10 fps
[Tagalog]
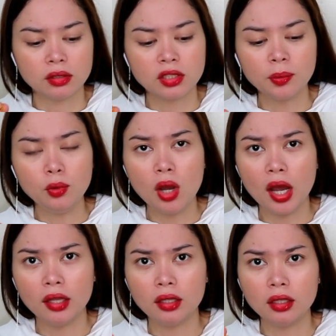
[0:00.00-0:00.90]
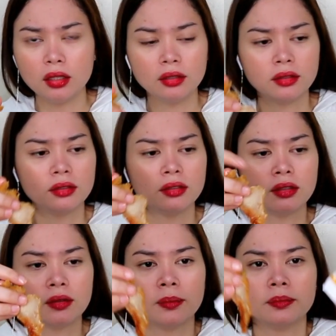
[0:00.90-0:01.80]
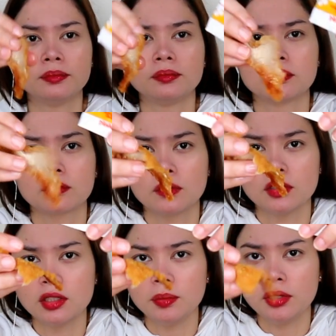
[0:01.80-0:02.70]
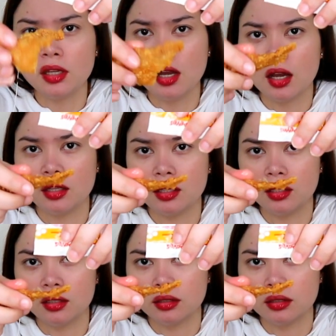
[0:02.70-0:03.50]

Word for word: Sarap ng honey. Sarap pa rin honey.